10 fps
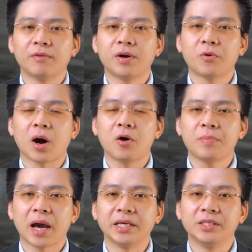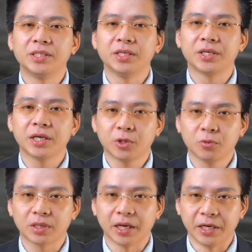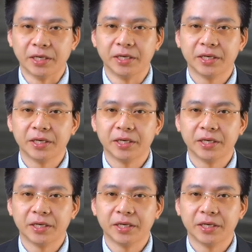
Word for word: Văn hóa hôm nay xin kết thúc tại đây.